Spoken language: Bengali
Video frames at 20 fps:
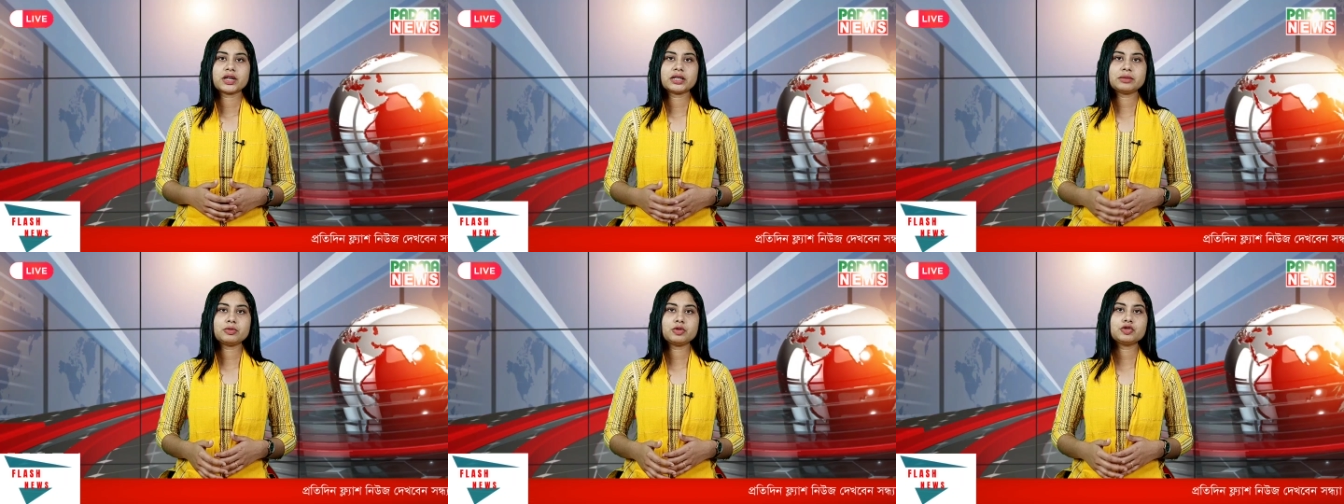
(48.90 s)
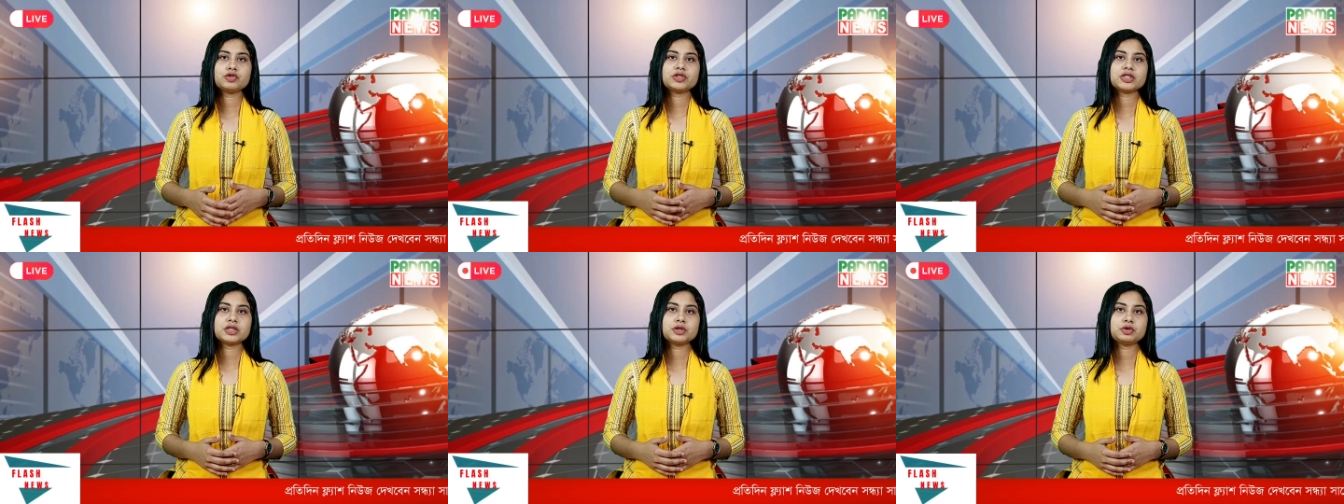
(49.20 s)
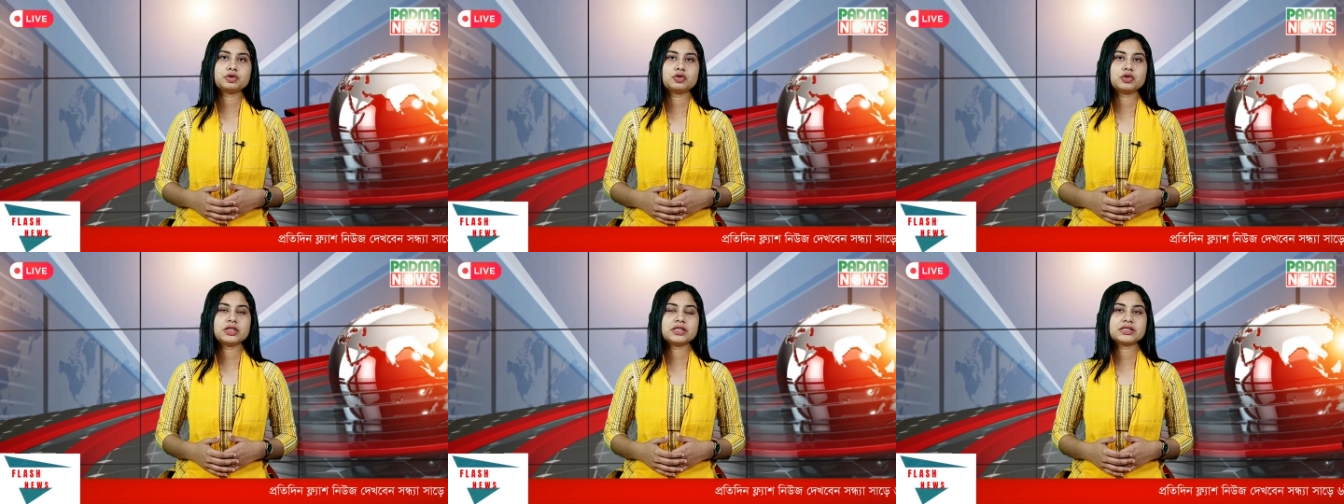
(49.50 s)
রেলমন্ত্রী
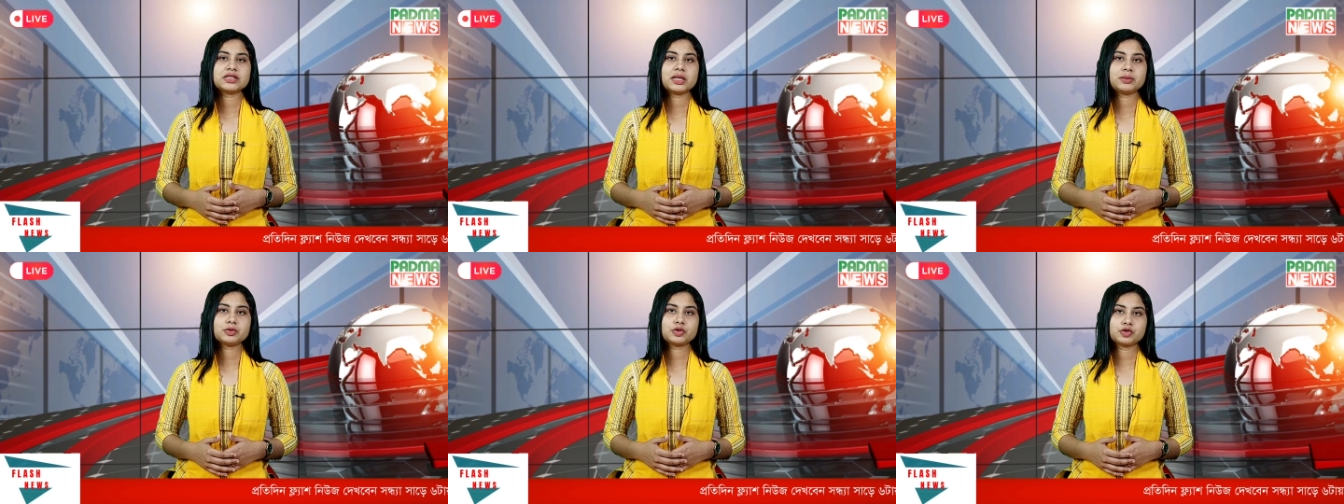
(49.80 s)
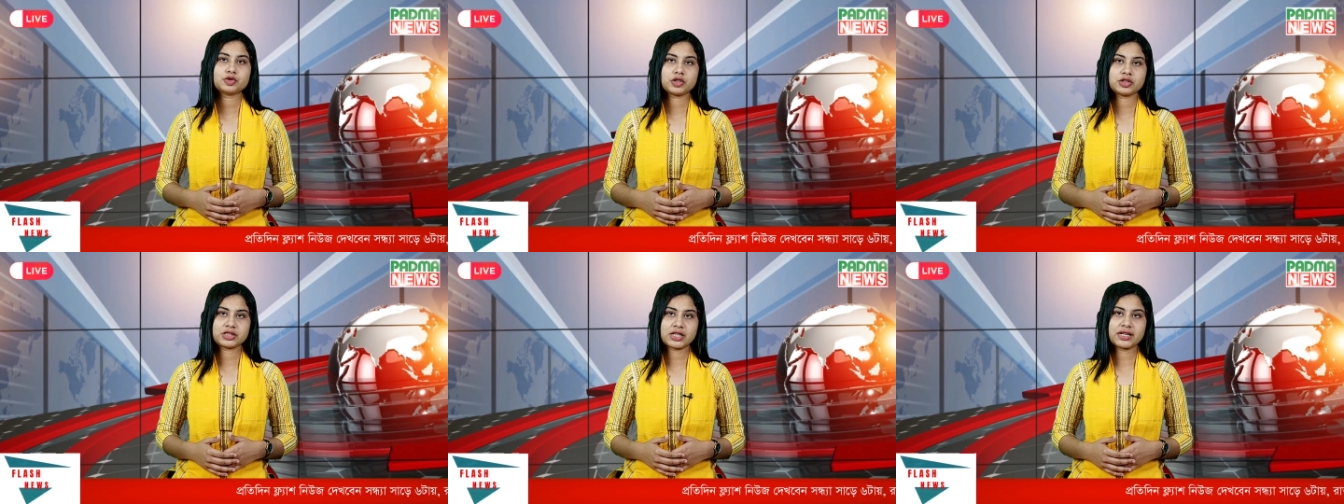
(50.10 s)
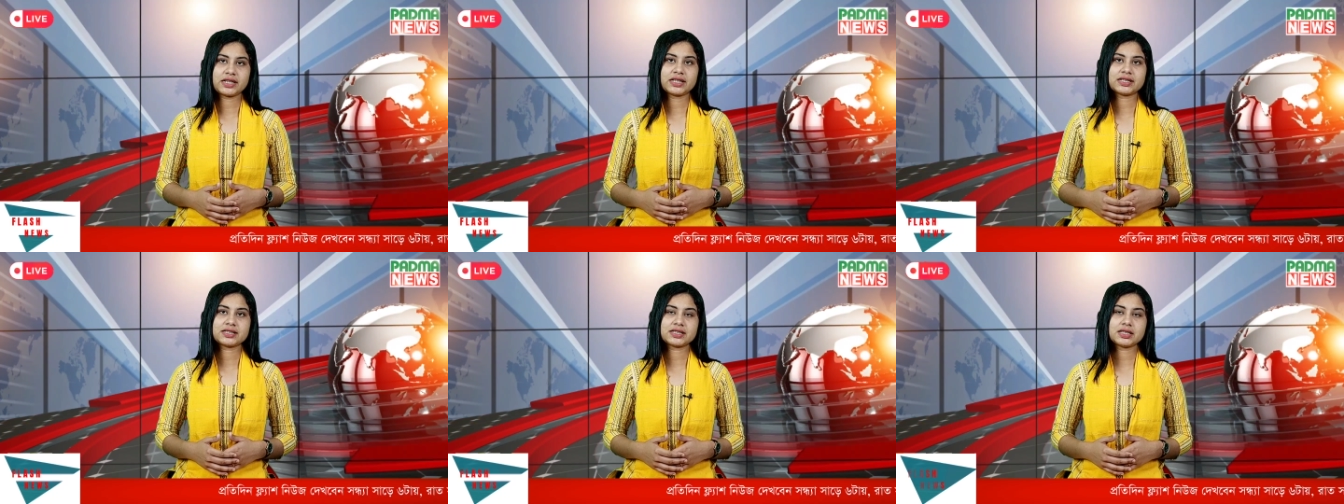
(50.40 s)
নুরুল ইসলাম সুজন
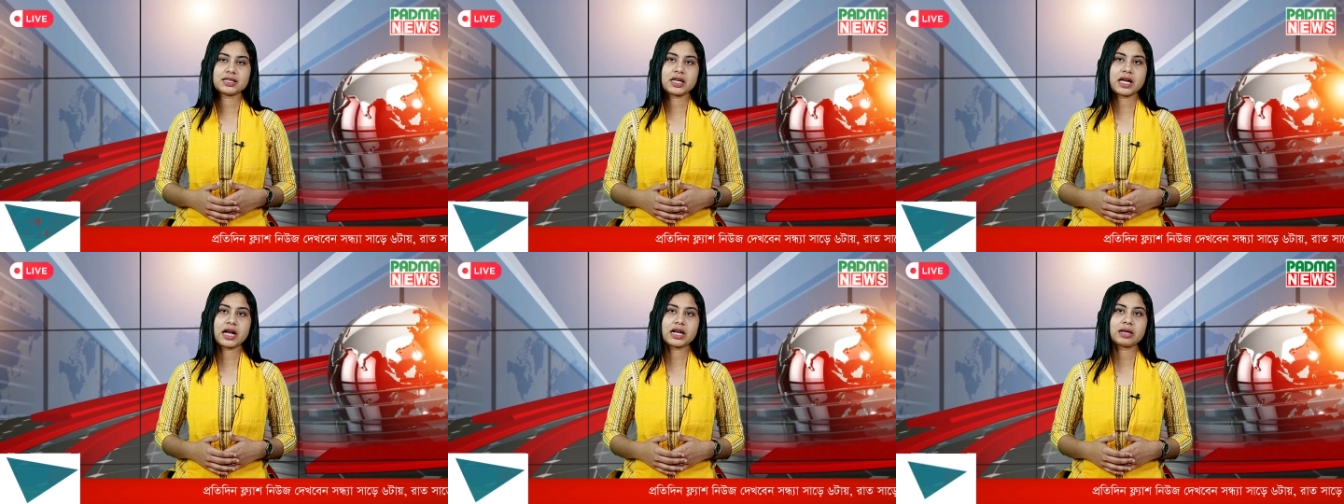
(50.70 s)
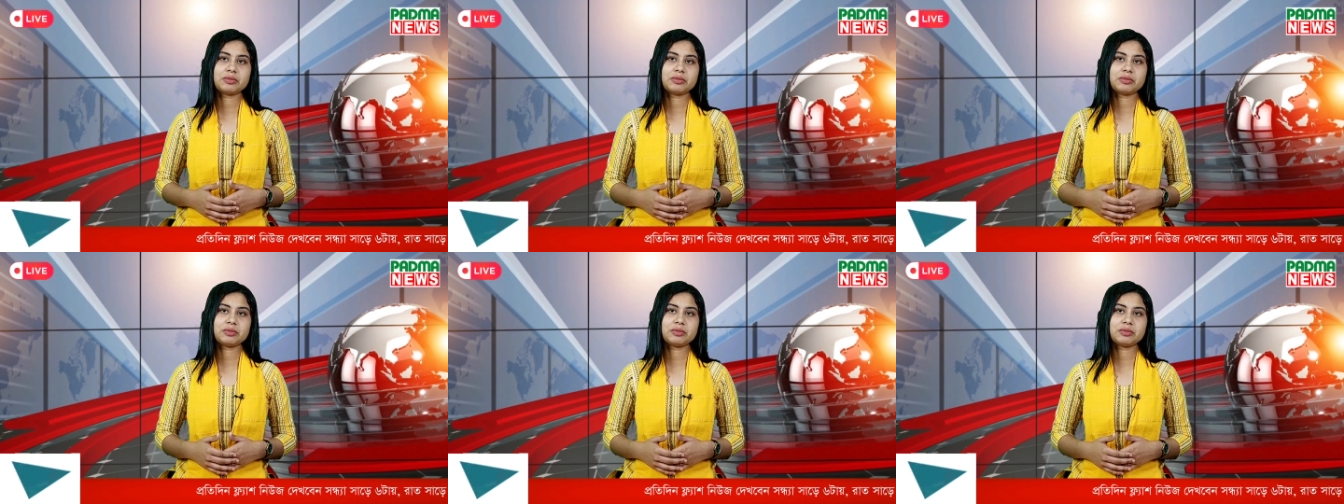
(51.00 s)
জানিয়েছেন